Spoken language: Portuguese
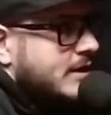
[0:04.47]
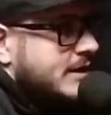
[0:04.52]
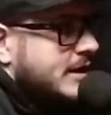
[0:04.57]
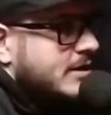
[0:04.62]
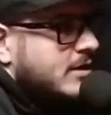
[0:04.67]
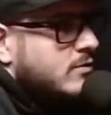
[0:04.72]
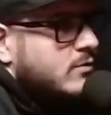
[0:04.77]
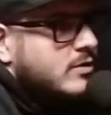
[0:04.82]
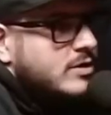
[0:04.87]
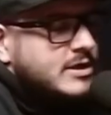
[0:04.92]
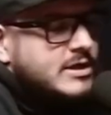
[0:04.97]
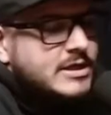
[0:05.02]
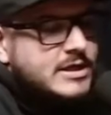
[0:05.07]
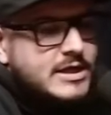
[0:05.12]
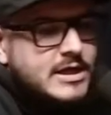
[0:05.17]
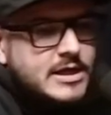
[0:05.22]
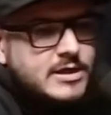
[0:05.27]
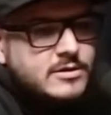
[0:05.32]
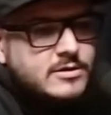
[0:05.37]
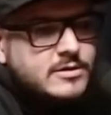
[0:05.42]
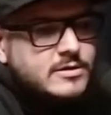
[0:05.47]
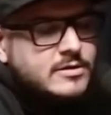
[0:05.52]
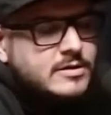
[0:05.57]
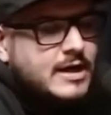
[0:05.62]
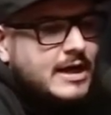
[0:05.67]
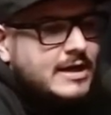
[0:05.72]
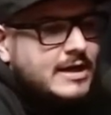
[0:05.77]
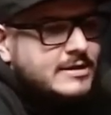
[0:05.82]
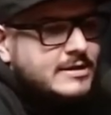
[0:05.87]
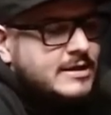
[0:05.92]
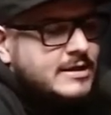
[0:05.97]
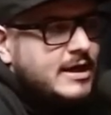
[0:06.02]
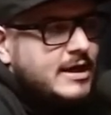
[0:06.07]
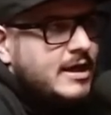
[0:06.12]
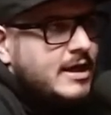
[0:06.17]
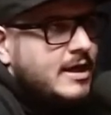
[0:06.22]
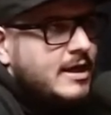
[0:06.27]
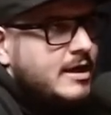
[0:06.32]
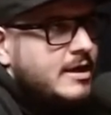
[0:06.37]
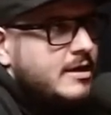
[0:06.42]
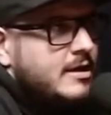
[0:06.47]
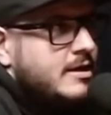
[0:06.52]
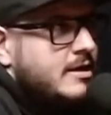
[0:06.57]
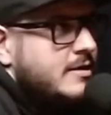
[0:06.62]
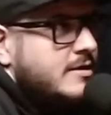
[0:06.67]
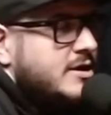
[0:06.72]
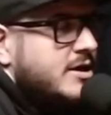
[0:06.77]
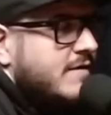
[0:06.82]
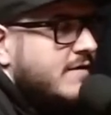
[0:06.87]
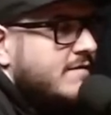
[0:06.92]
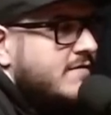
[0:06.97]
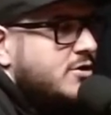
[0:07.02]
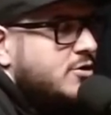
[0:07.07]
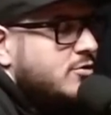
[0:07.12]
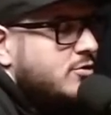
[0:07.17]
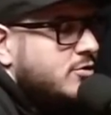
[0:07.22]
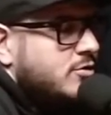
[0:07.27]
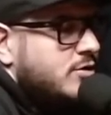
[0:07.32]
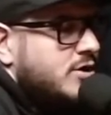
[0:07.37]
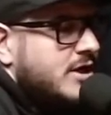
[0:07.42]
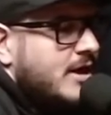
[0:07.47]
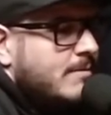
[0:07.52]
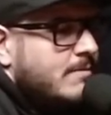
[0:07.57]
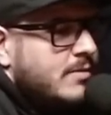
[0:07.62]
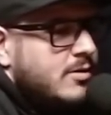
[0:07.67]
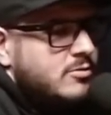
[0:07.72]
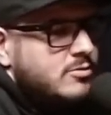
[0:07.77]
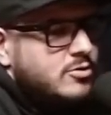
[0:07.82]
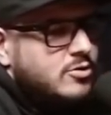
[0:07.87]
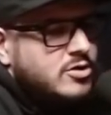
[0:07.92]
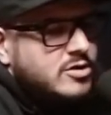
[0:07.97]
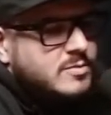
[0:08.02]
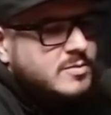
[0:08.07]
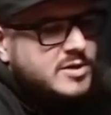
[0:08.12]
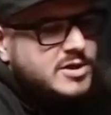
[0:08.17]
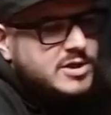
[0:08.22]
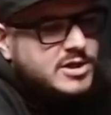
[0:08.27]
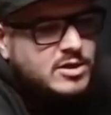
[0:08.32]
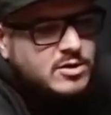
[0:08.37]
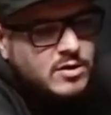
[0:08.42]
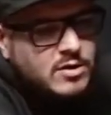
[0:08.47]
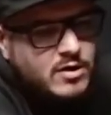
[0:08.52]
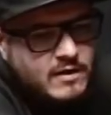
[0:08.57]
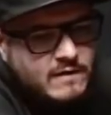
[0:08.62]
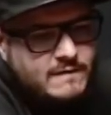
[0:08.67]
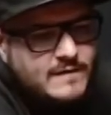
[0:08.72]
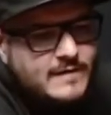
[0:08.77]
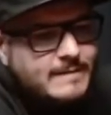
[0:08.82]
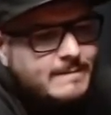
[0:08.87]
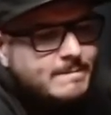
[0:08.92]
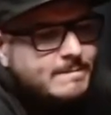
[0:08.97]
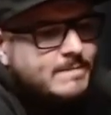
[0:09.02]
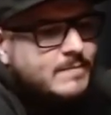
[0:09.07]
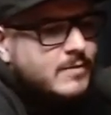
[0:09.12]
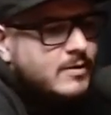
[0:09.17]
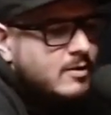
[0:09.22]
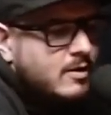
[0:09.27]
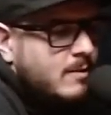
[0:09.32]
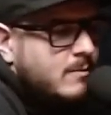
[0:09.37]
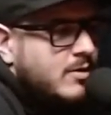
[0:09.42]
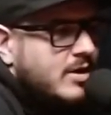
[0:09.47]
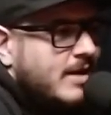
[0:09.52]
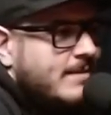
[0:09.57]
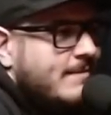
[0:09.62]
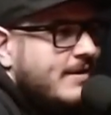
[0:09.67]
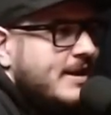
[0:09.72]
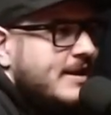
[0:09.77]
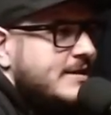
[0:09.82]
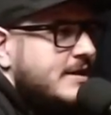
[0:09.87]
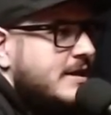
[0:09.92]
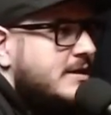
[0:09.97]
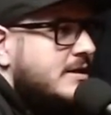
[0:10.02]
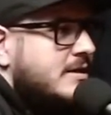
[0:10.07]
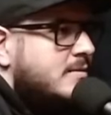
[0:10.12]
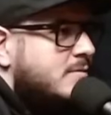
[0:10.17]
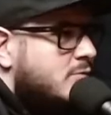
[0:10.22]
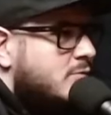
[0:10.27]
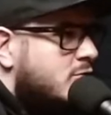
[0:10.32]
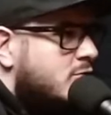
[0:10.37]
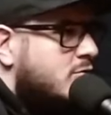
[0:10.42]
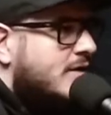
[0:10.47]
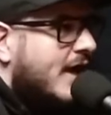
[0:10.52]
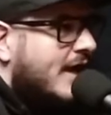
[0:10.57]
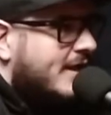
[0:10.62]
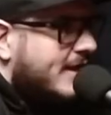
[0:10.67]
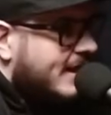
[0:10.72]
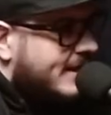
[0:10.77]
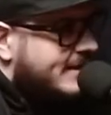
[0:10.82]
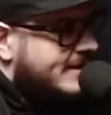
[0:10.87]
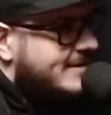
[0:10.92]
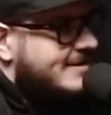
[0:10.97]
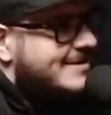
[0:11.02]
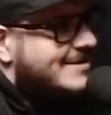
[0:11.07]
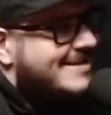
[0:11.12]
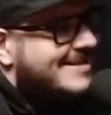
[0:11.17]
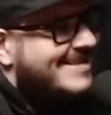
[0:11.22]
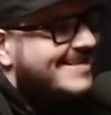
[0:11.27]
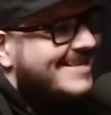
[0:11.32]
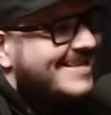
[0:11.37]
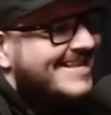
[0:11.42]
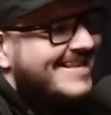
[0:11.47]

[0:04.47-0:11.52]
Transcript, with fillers: Tô casado há dois anos. Casei em dia 28 de abril de 2019 com a mulher mais linda desse mundo, que é a Thaís.